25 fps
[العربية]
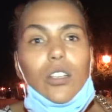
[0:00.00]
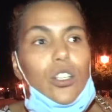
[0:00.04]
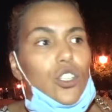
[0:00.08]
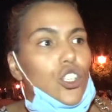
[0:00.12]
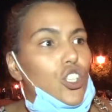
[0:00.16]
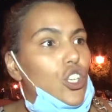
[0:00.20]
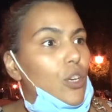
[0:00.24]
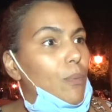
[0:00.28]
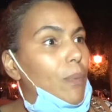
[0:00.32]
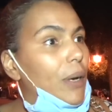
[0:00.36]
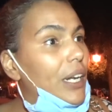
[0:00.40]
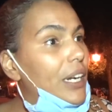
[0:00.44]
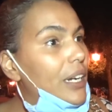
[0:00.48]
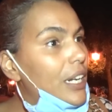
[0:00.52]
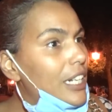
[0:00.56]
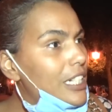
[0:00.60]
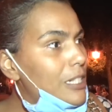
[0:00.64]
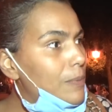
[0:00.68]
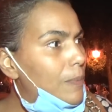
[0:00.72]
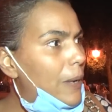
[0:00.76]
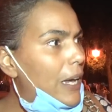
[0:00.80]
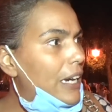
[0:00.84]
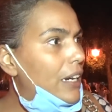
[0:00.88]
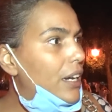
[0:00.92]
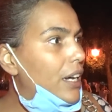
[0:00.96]

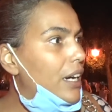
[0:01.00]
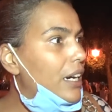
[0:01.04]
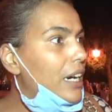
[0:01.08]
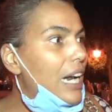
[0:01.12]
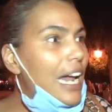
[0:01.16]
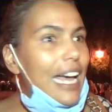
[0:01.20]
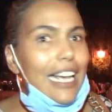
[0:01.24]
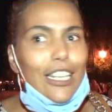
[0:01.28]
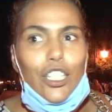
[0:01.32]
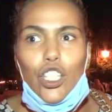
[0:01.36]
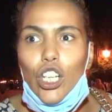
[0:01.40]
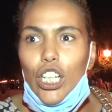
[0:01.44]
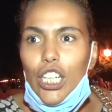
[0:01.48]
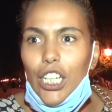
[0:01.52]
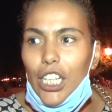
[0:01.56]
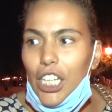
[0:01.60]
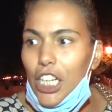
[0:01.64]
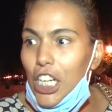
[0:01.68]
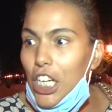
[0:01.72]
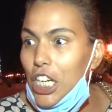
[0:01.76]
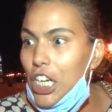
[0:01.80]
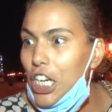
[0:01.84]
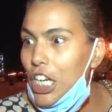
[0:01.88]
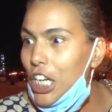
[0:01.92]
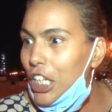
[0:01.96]
بالنسبة للراجل
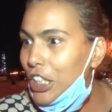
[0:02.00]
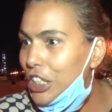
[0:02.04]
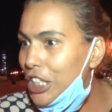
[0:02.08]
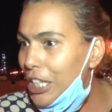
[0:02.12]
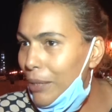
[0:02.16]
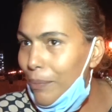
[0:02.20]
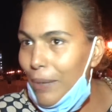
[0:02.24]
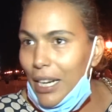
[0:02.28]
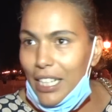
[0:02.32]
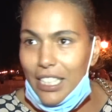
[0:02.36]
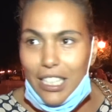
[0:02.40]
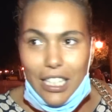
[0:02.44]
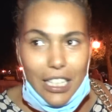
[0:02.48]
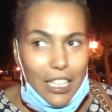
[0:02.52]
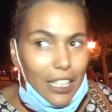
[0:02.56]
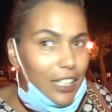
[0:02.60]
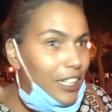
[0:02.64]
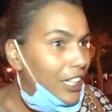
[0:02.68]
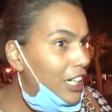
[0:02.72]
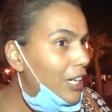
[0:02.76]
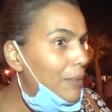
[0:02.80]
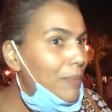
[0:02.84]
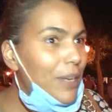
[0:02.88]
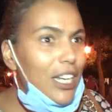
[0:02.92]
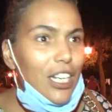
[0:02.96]
عيني ديما
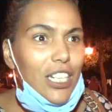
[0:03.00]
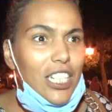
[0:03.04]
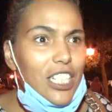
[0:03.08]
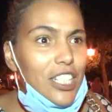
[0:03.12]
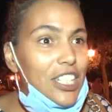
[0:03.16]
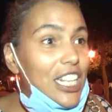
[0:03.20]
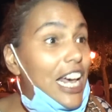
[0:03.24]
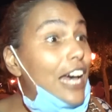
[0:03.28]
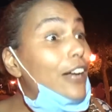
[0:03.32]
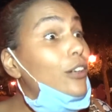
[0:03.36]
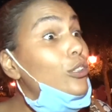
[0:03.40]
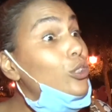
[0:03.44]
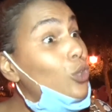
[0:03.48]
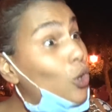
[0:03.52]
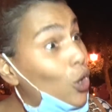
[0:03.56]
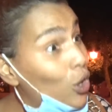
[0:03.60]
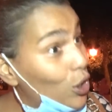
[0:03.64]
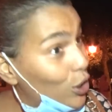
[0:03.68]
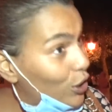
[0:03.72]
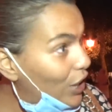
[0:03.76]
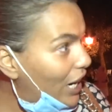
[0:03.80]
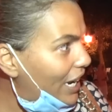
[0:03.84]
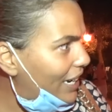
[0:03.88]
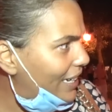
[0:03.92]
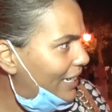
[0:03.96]
يمين يسار وتقول
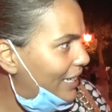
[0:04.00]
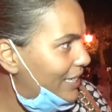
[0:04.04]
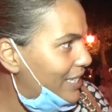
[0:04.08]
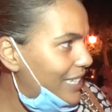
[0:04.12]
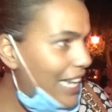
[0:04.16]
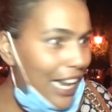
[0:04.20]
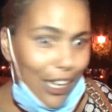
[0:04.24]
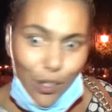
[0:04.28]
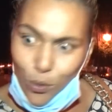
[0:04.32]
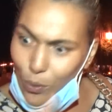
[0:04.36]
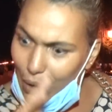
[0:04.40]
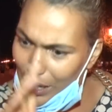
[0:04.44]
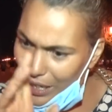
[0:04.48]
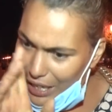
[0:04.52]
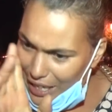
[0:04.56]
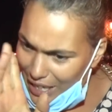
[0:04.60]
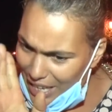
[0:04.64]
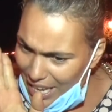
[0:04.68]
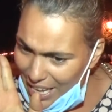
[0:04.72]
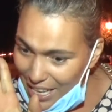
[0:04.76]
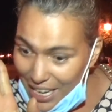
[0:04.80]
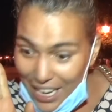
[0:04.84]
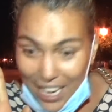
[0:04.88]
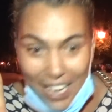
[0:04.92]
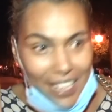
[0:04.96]
له راك غزرت والله لا
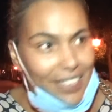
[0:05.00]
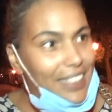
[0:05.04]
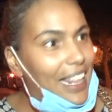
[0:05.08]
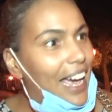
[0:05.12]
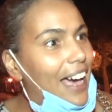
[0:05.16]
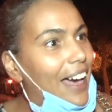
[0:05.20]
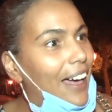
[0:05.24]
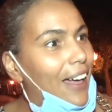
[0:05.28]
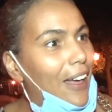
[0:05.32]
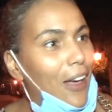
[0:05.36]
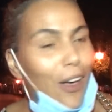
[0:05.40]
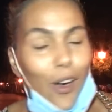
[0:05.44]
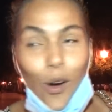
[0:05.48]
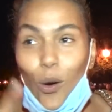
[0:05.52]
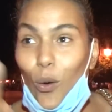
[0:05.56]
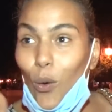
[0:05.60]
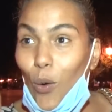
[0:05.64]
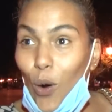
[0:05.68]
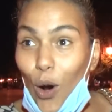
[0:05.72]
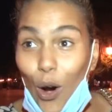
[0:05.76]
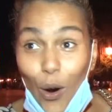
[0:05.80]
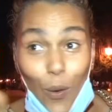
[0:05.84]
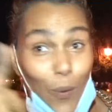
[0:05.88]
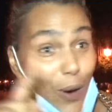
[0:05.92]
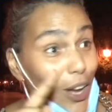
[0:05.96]
ريتها
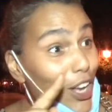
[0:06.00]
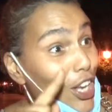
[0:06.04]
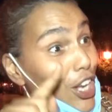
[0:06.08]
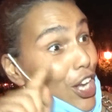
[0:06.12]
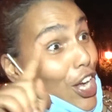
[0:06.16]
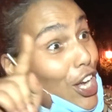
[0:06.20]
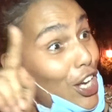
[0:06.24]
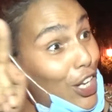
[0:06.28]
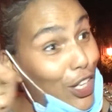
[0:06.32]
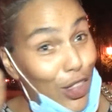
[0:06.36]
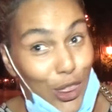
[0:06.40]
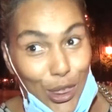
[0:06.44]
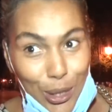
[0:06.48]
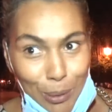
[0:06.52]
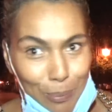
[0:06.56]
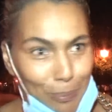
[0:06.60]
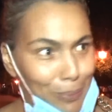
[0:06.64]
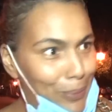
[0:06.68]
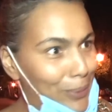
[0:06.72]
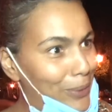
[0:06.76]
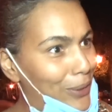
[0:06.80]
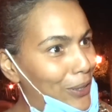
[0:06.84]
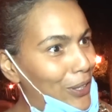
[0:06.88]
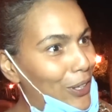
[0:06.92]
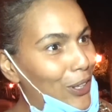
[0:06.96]
وهو يكذب
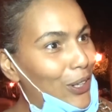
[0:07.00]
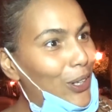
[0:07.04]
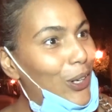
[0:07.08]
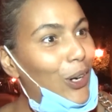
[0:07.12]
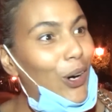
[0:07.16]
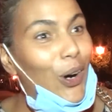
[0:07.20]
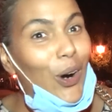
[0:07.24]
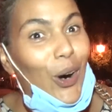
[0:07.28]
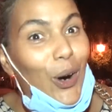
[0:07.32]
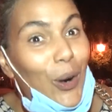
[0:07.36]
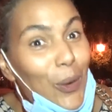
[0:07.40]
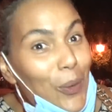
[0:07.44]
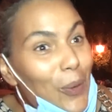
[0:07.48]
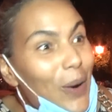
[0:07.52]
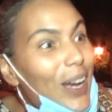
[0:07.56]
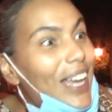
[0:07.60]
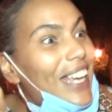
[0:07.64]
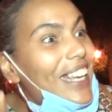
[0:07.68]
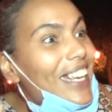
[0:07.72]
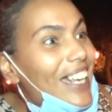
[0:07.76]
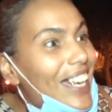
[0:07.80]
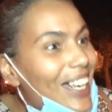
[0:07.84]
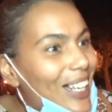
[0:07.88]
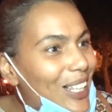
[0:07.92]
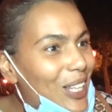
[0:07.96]
هو
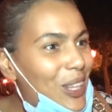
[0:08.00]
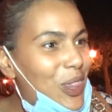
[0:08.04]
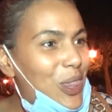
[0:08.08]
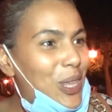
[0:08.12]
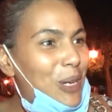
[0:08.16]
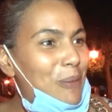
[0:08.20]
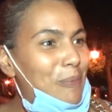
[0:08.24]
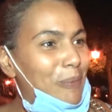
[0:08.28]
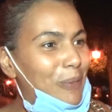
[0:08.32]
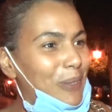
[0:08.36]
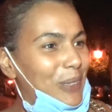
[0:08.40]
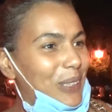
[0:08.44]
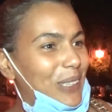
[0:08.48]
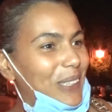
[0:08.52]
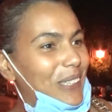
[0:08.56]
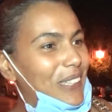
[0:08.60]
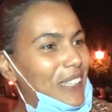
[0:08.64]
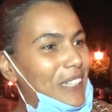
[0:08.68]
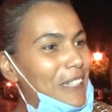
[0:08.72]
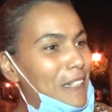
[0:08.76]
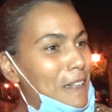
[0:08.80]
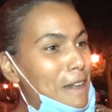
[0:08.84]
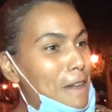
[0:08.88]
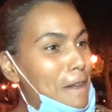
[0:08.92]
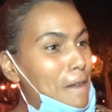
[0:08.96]
يكذب
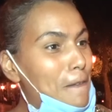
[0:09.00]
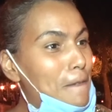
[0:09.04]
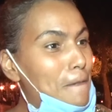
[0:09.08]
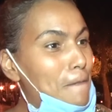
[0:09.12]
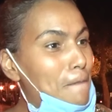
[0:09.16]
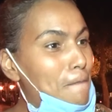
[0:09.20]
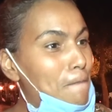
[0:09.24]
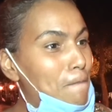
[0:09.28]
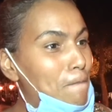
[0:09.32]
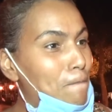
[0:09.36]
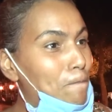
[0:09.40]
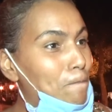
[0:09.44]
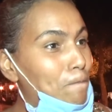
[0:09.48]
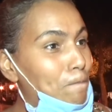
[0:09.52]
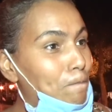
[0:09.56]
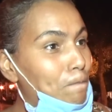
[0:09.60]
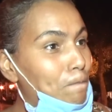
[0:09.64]
عملت في بروفيل